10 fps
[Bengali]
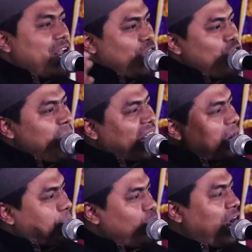নিউ
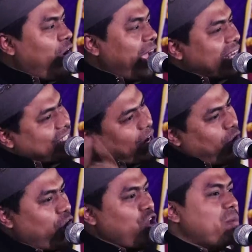মার্কেট পুরান হয়ে গেছে
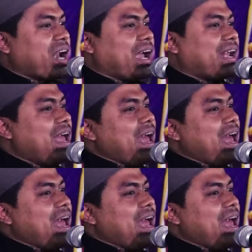এখনো নিউ মার্কেট